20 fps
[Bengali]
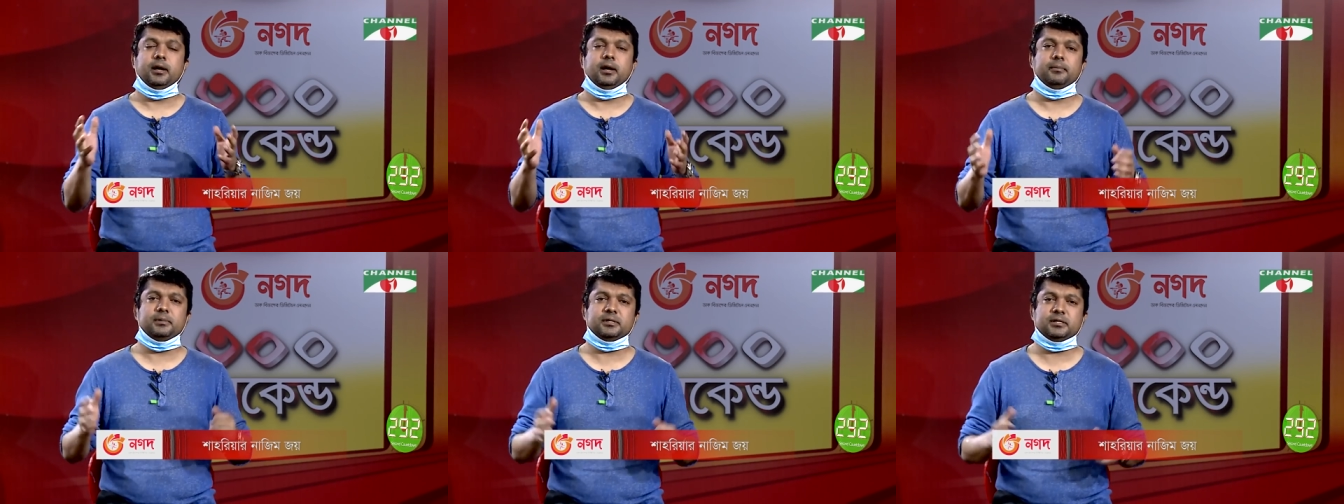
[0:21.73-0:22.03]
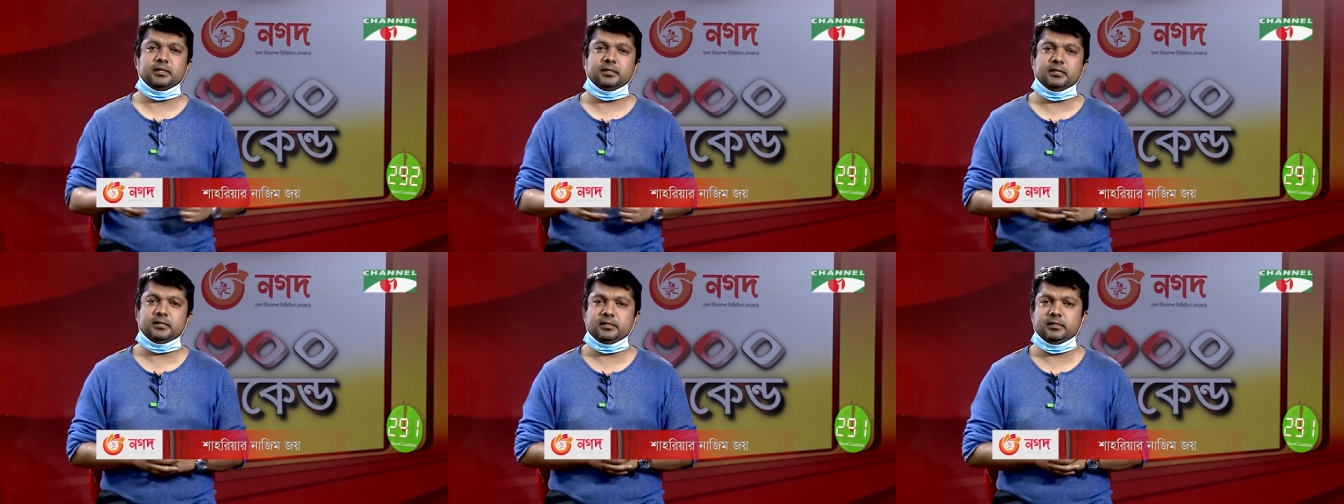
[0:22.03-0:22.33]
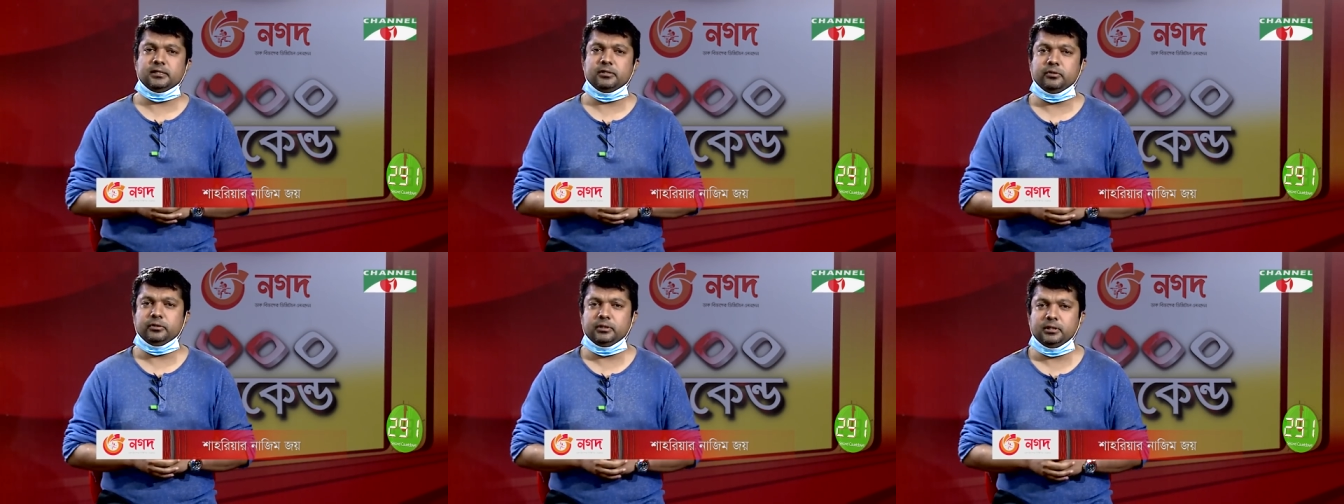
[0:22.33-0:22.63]
আমার সাথে
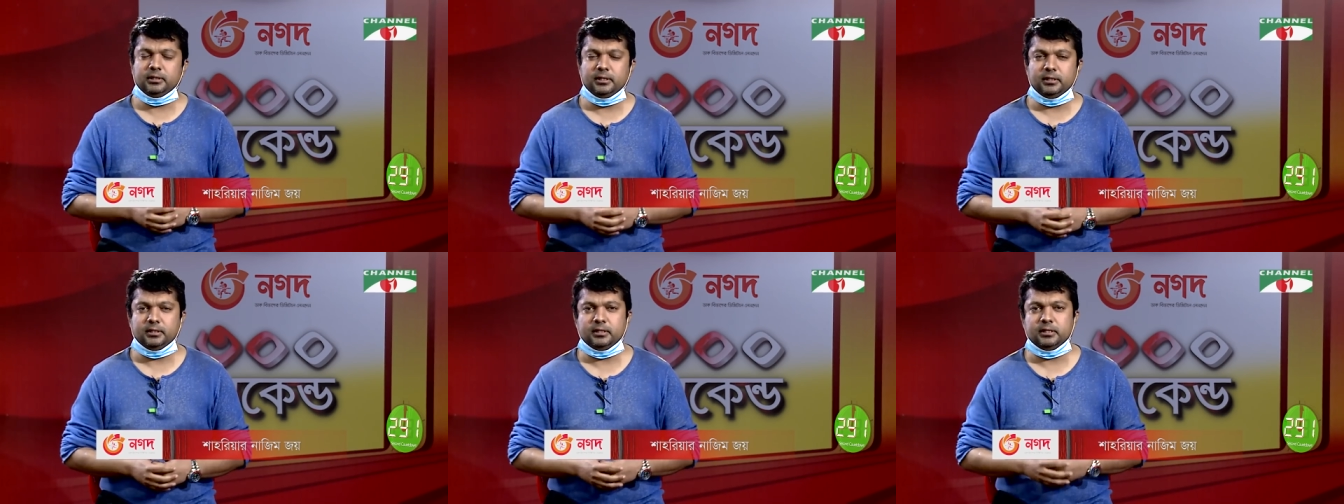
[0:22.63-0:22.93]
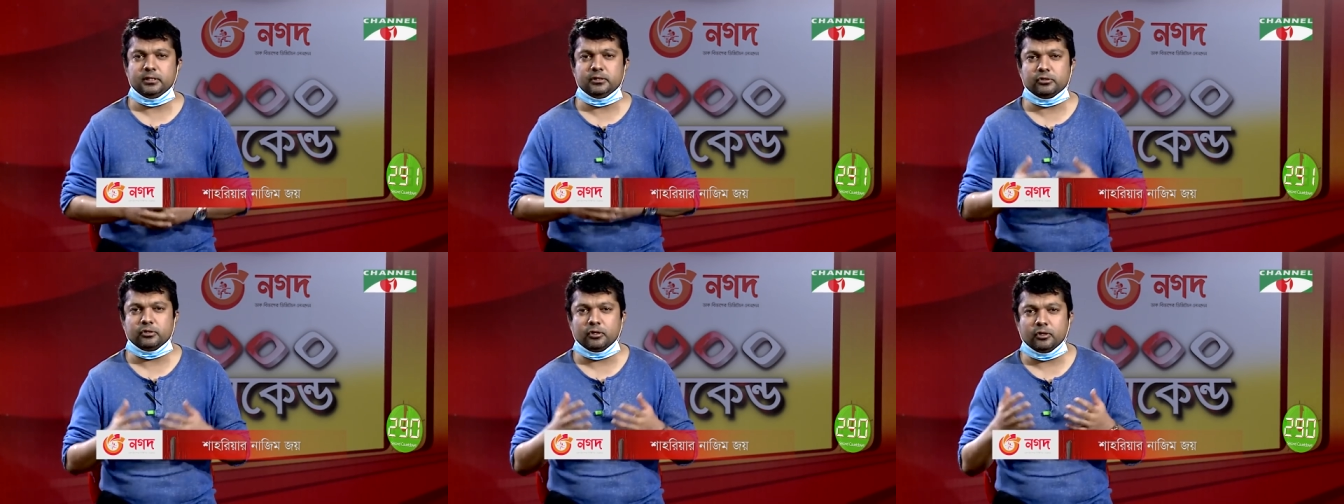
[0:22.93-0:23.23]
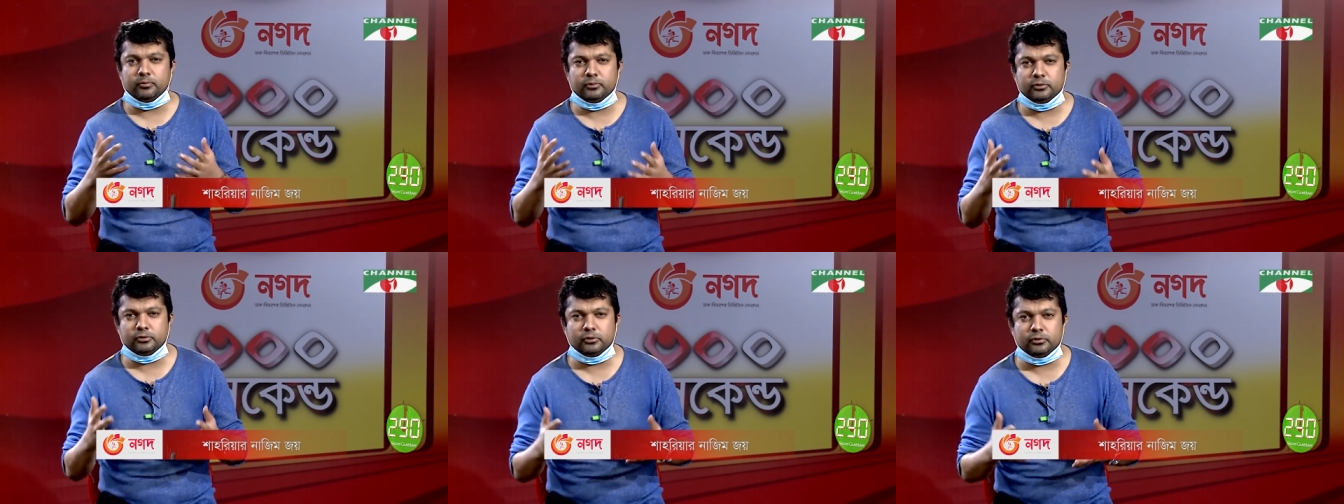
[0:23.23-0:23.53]
যিনি অতিথি তিনি
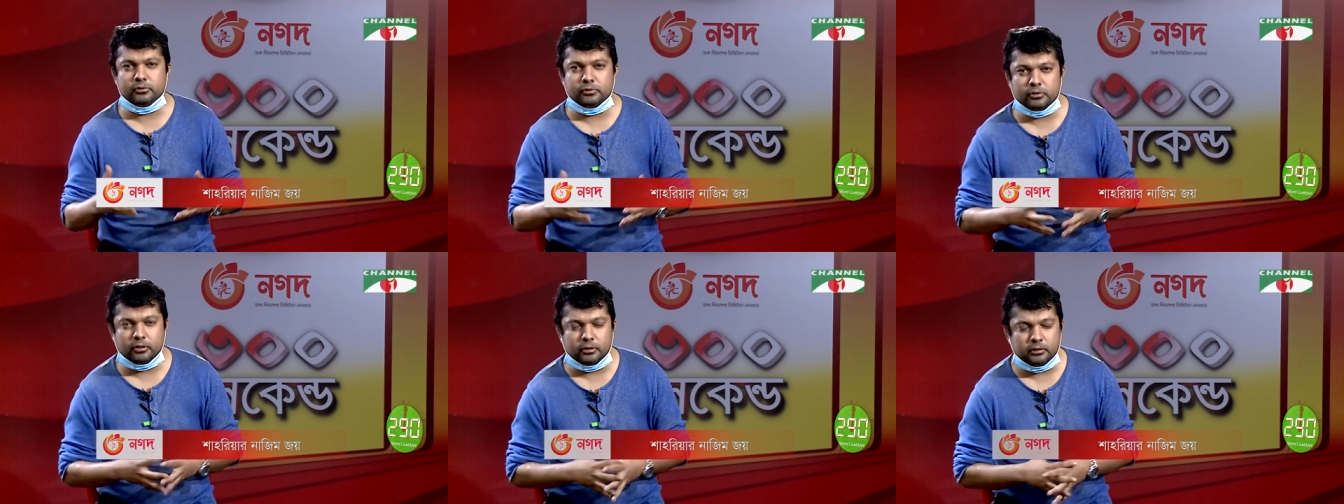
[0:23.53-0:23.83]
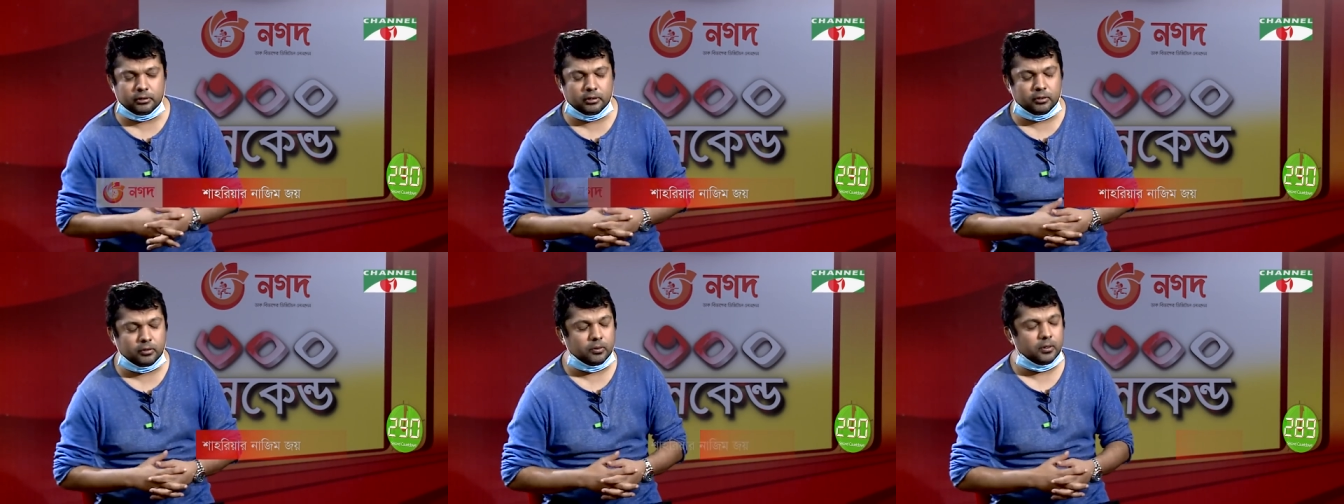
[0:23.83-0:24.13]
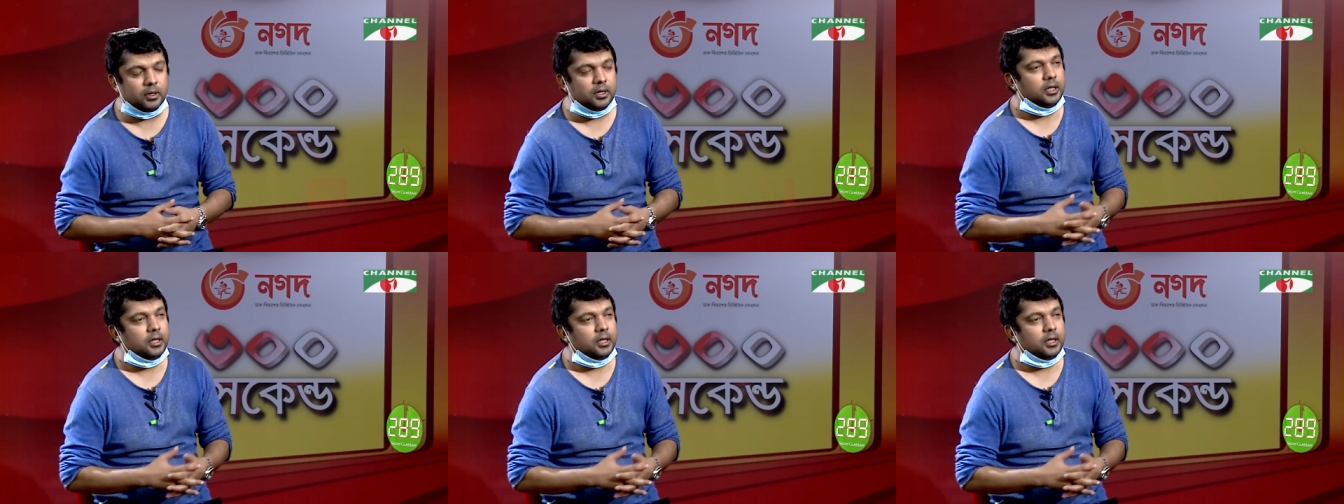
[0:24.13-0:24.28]
সর্বজন শ্রদ্ধেহ